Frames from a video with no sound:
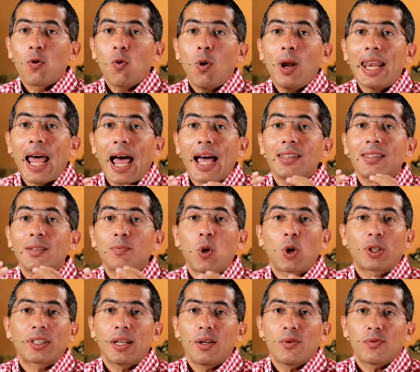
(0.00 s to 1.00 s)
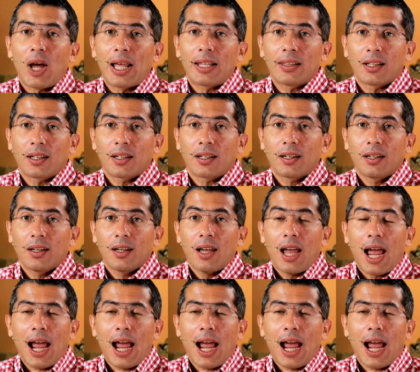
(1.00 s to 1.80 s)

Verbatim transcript: روح لحد مختلف عنك